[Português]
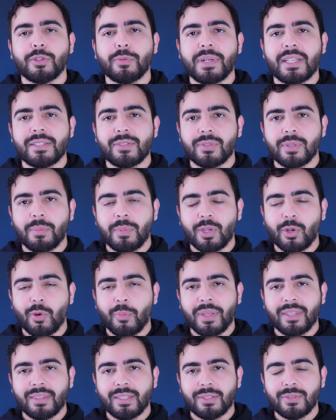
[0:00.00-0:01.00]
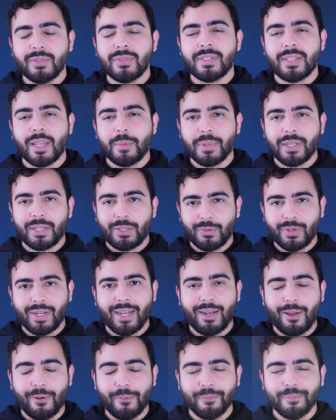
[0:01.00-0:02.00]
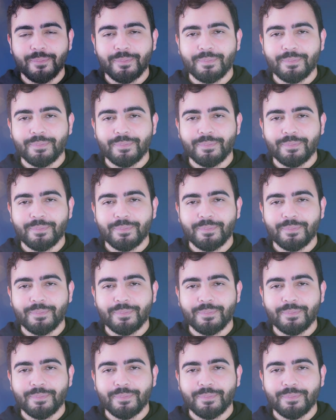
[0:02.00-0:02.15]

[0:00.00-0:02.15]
do Brasil também comentando sempre aqui no canal.